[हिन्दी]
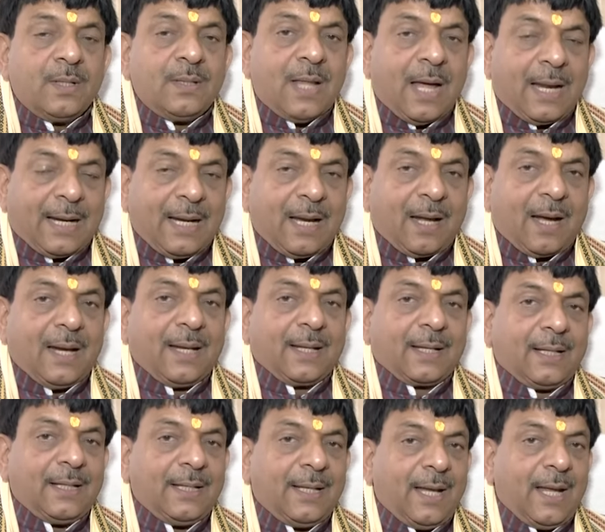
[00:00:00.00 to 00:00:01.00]
नारे लगाने
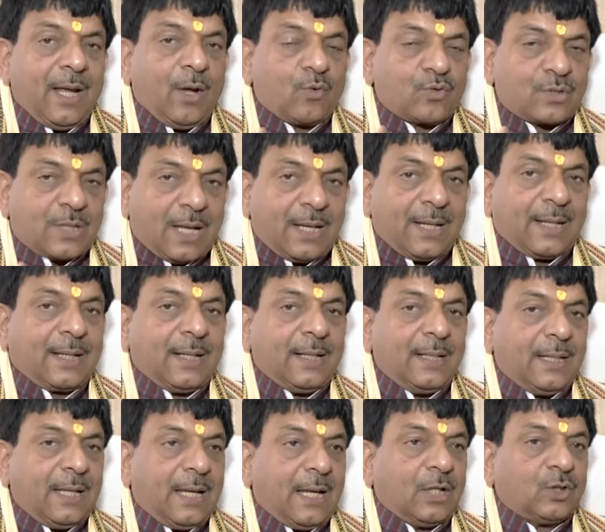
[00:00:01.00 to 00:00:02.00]
के लिए उकसाने के
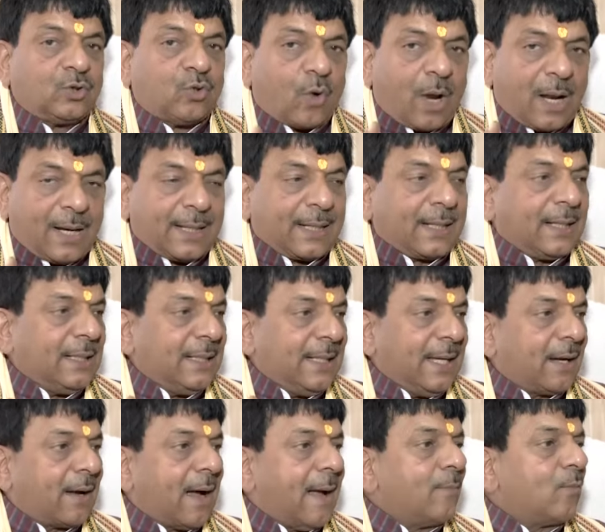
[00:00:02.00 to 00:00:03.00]
लिए दौड़ाने के
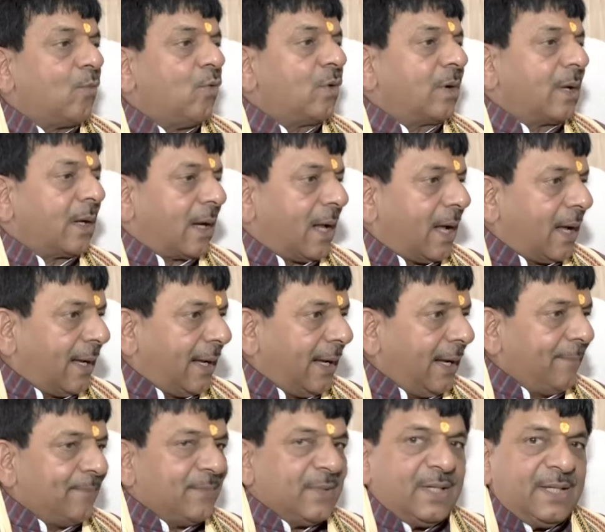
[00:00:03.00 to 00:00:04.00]
लिए काम कौन कर रहा
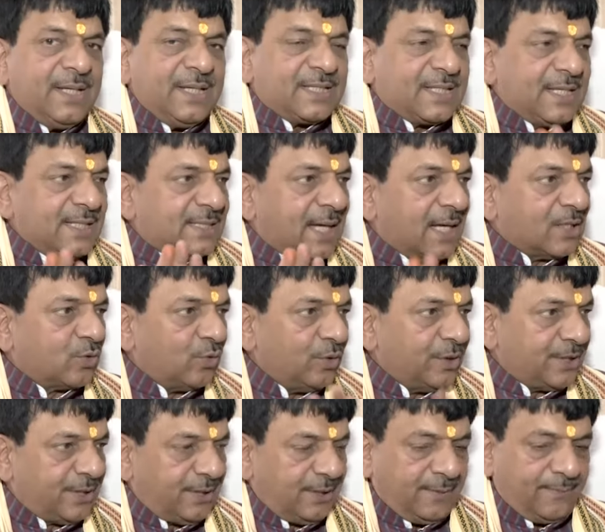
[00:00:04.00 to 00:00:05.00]
है इसकी जाँच होनी
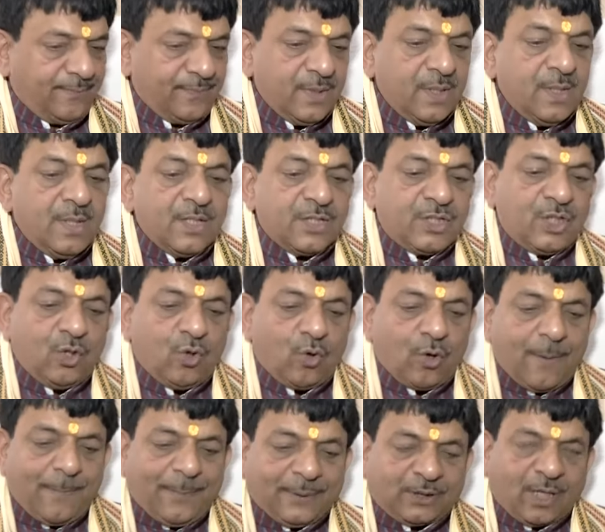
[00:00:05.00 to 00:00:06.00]
चाहिए जिन लोगों
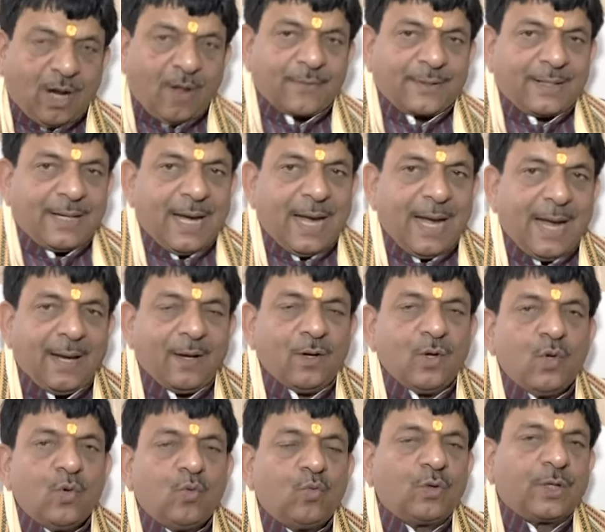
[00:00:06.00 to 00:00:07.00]
ने पथराव किया है
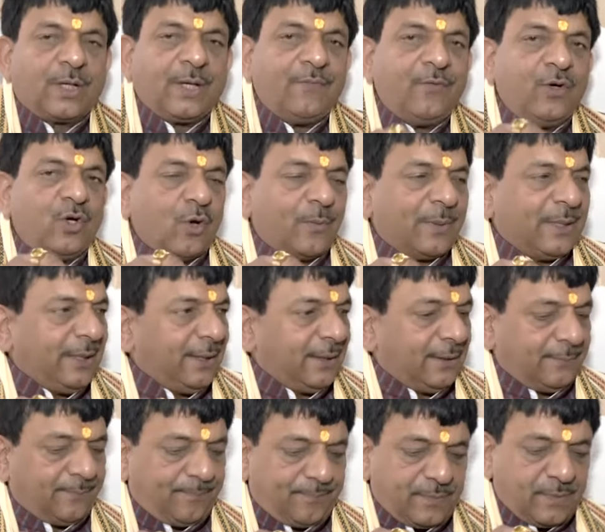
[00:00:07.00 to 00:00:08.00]
उनकी वीडियो बनी
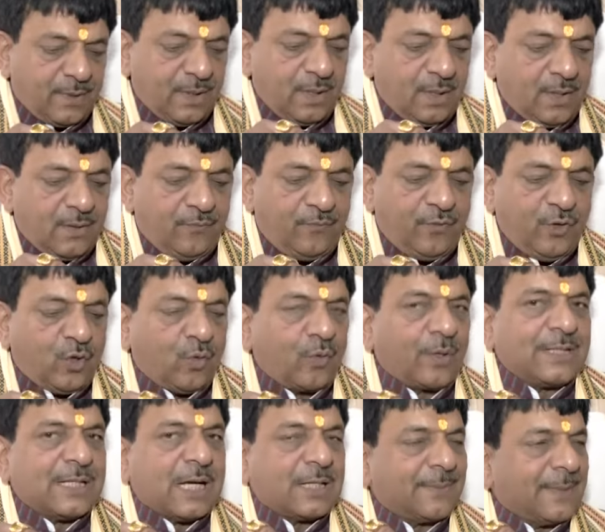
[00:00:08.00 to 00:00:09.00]
है वीडियो
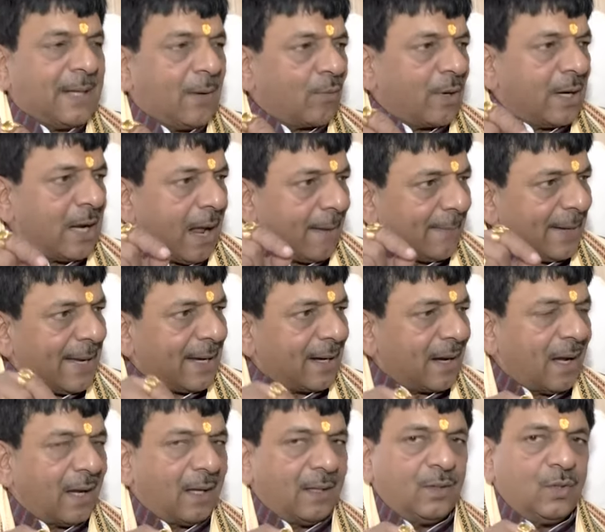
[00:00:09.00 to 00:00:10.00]
की जाँच में नाम उनका नाम
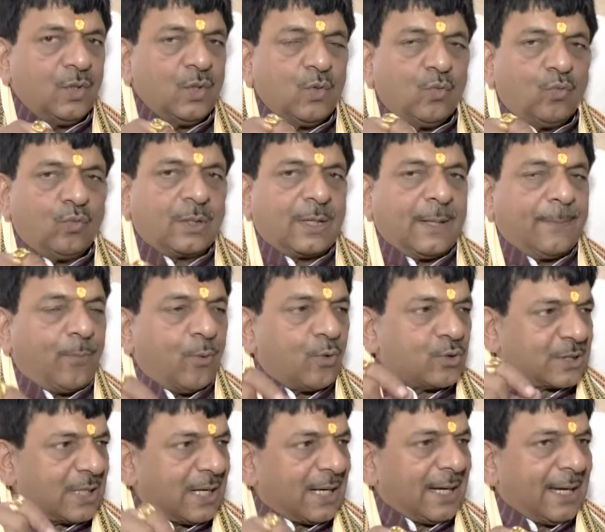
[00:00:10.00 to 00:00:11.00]
आएगा उनके
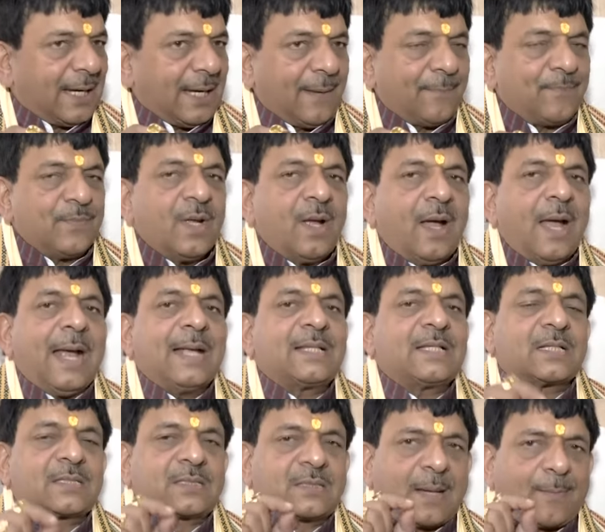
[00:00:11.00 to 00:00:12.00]
पोस्टर लगेंगे
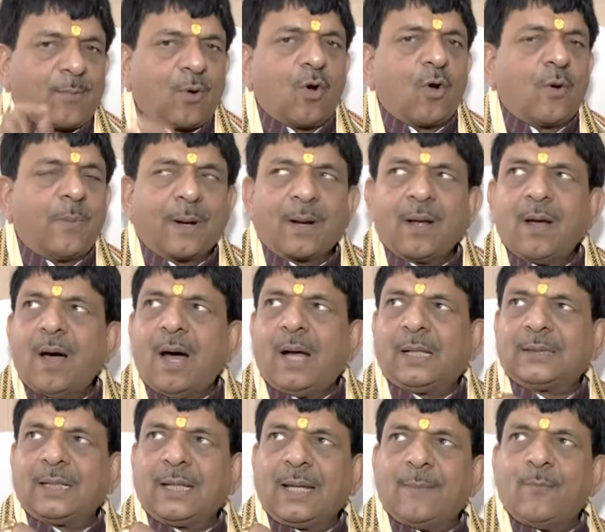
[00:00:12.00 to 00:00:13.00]
ऐसे सब लोगों पर
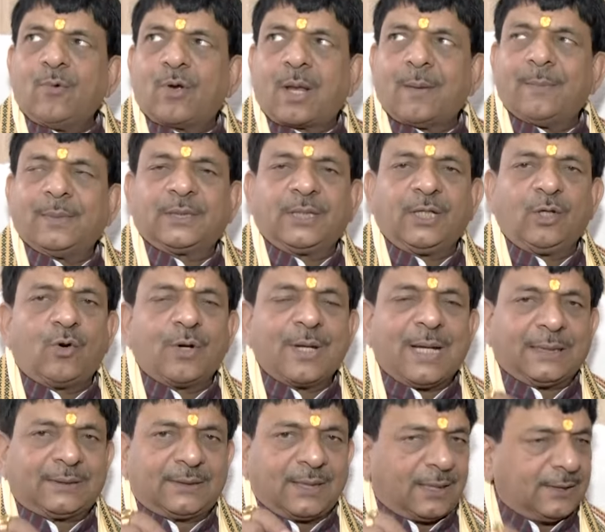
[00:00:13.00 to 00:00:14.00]
आदरणीय मुख्यमंत्री योगी
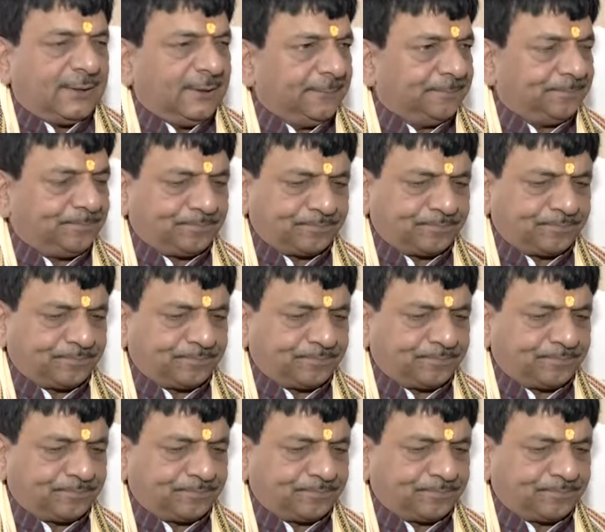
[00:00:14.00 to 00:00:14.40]
आदित्यनाथ जी